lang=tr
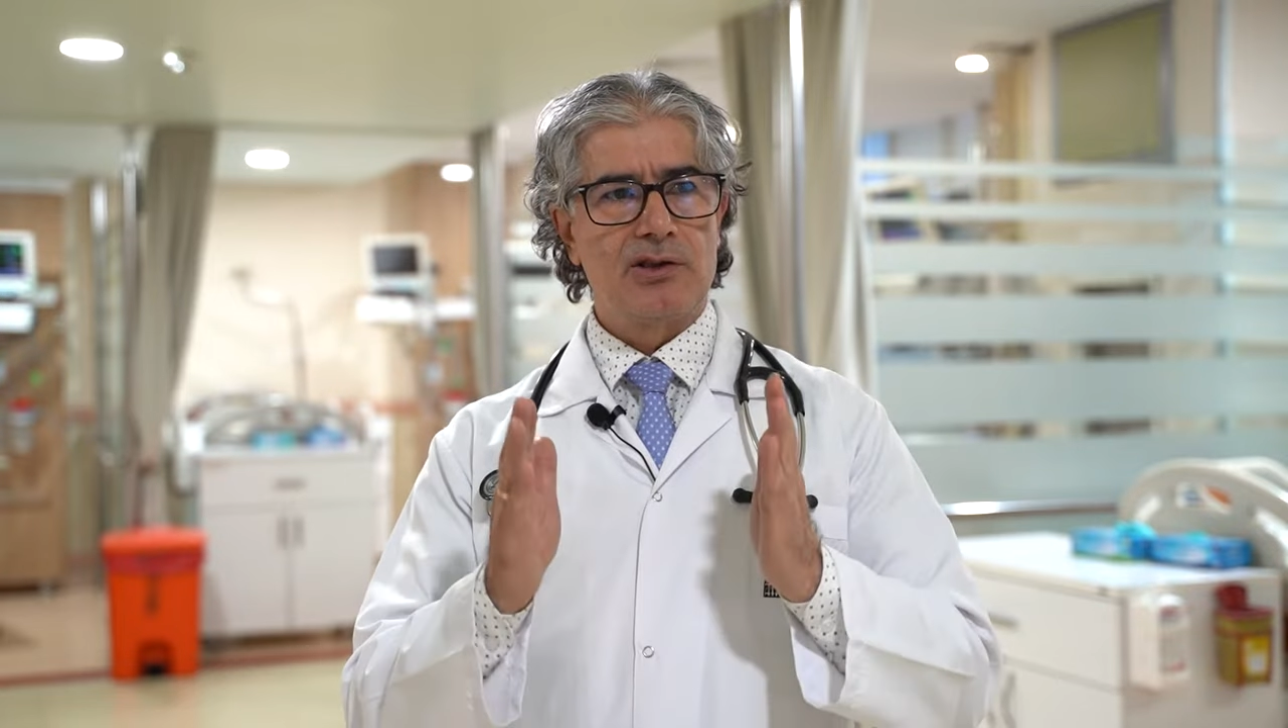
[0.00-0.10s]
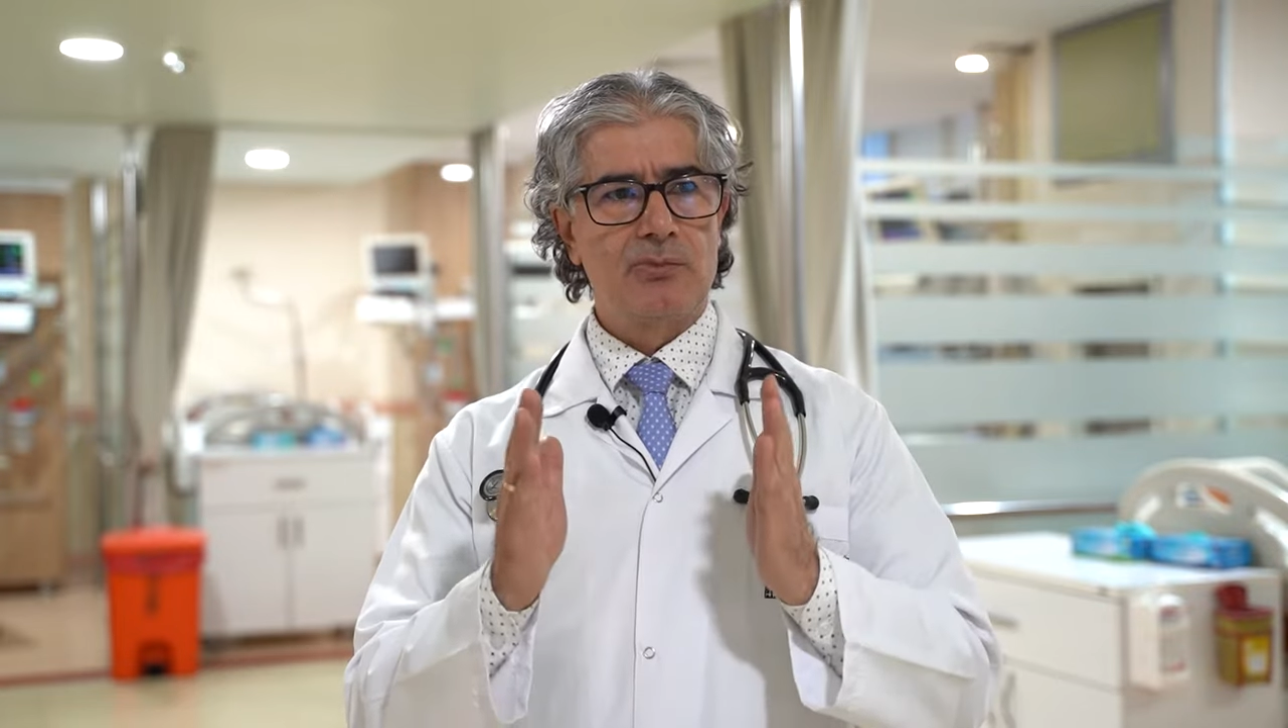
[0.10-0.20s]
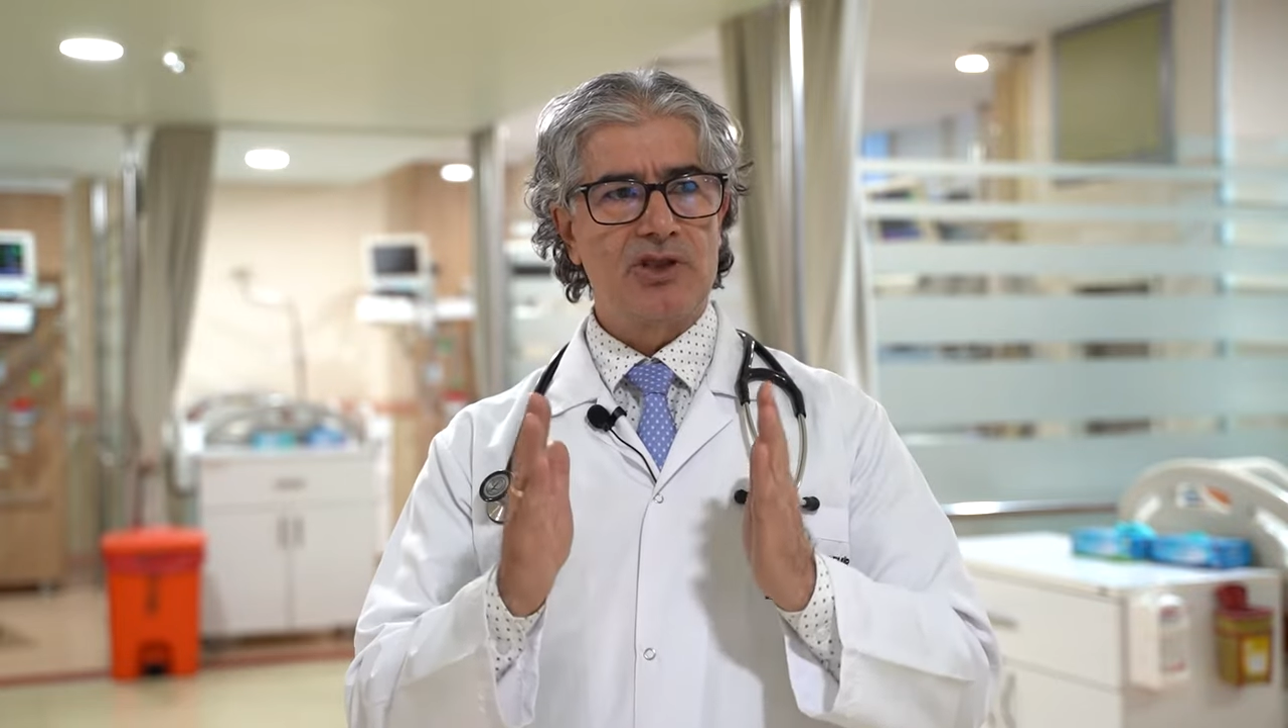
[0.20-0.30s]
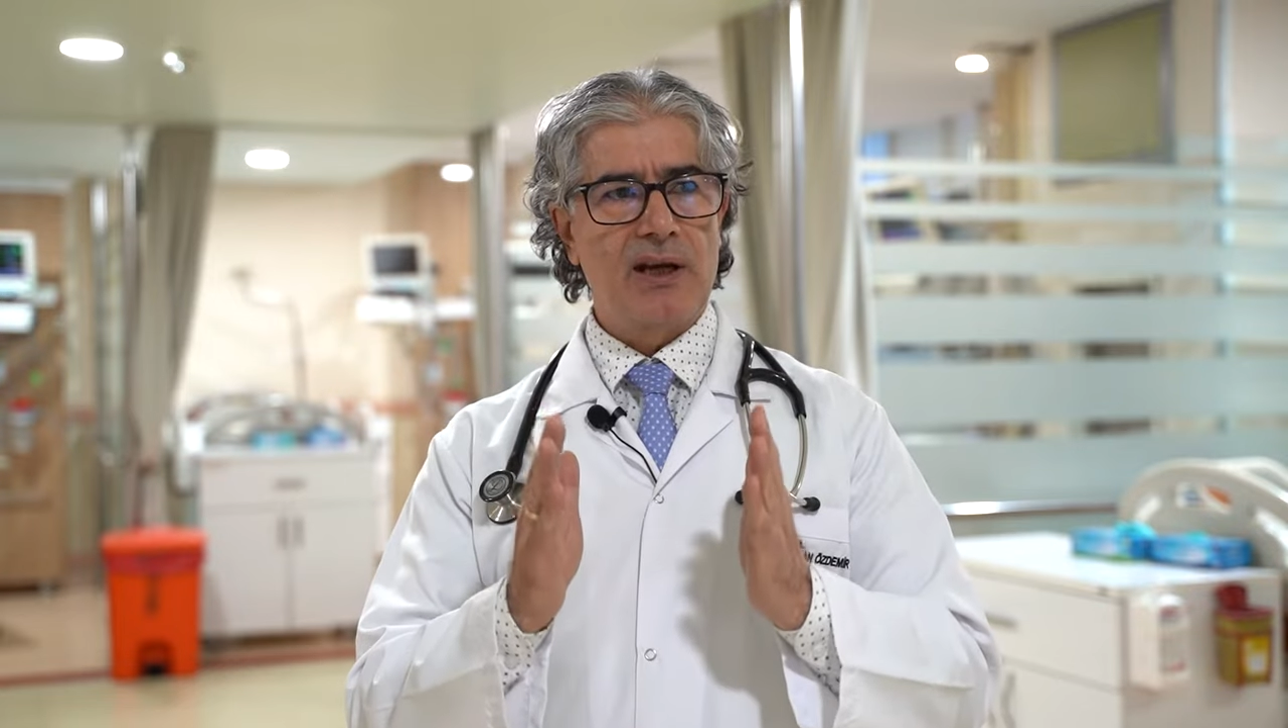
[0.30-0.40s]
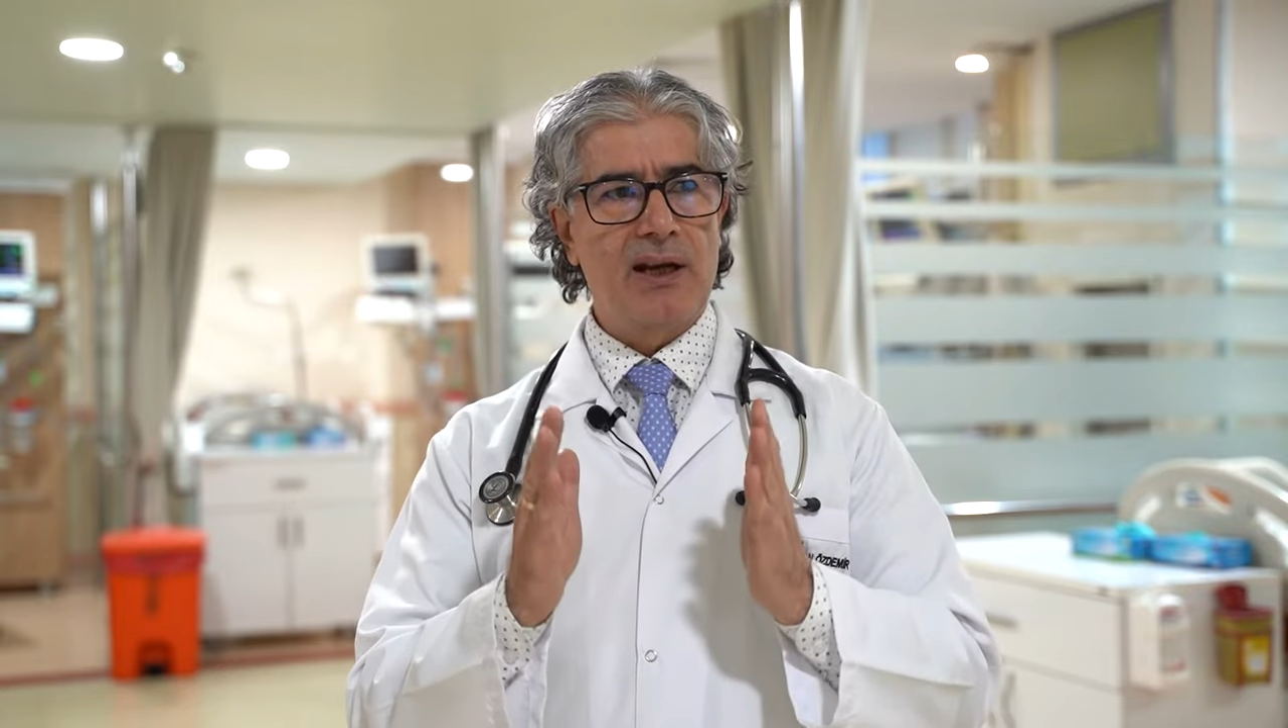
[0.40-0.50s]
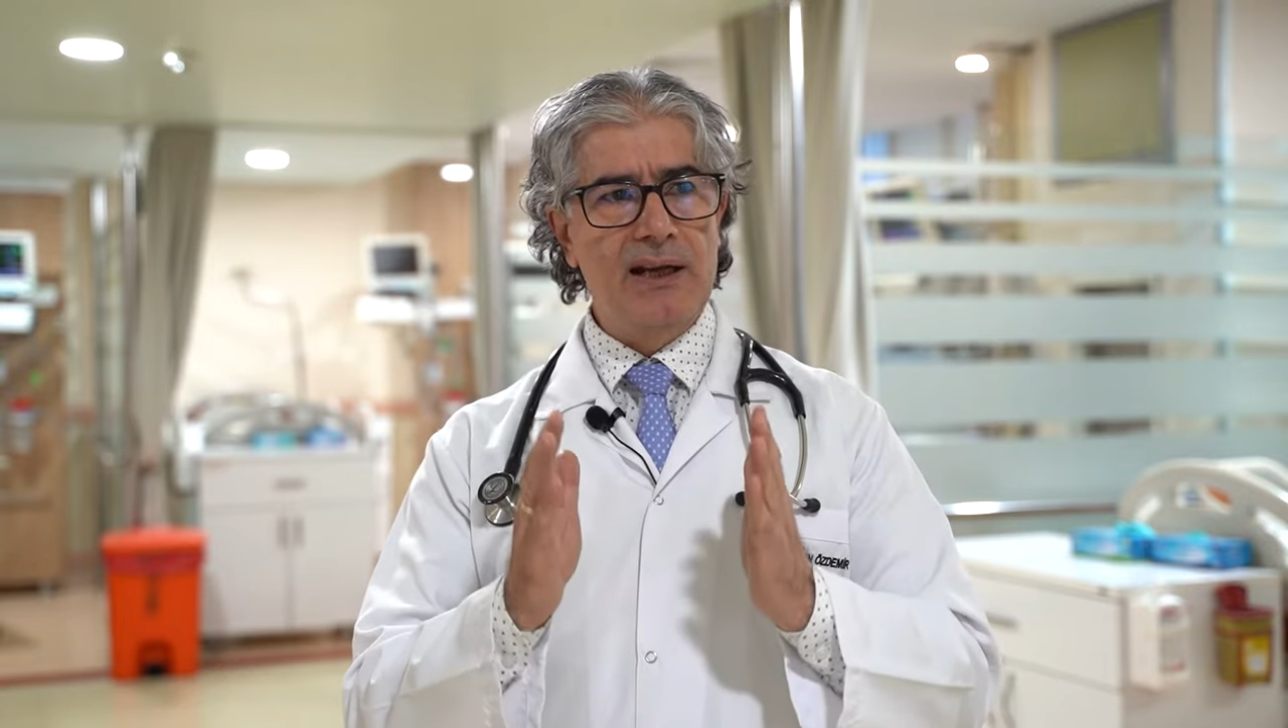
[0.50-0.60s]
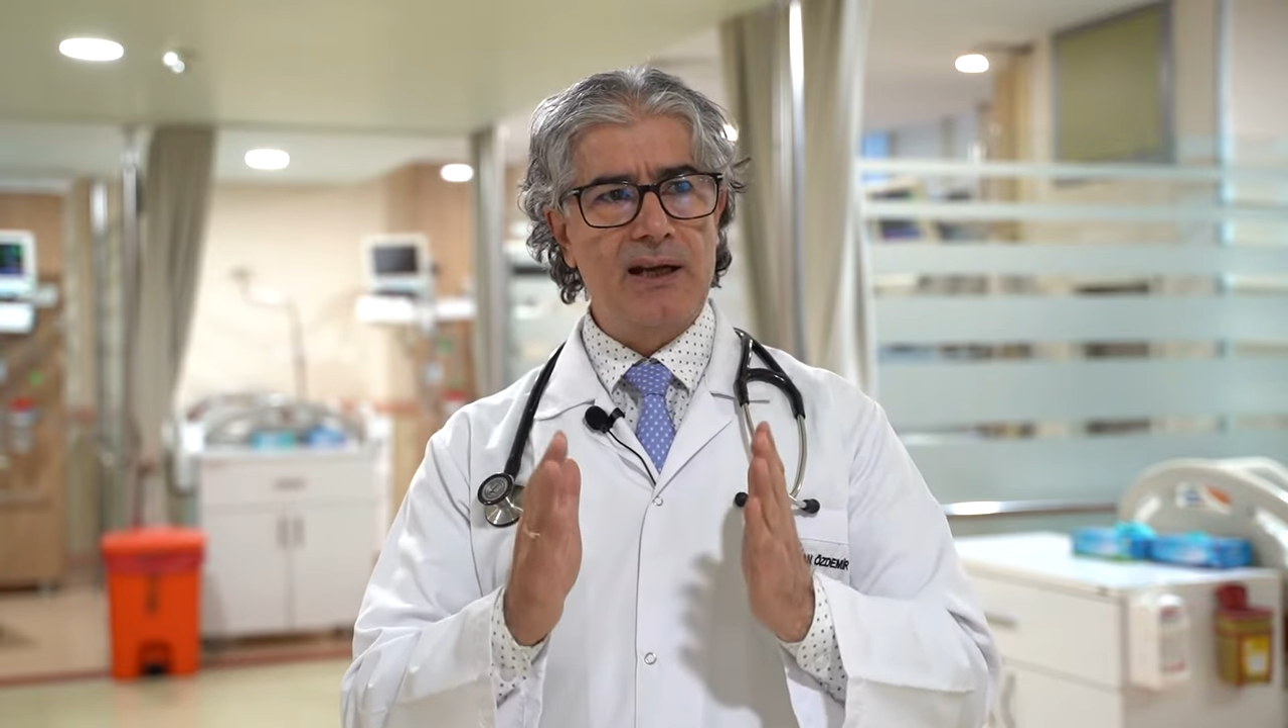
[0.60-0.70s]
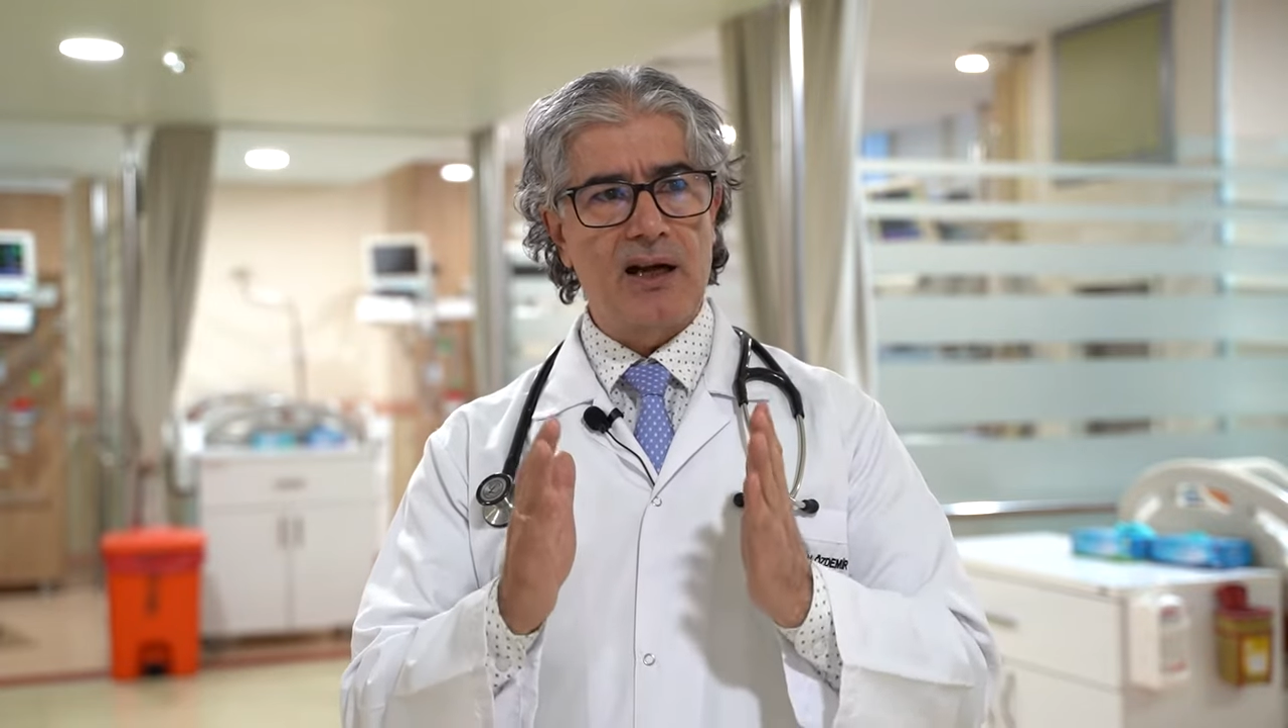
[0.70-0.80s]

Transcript: şimdi cerrahiyle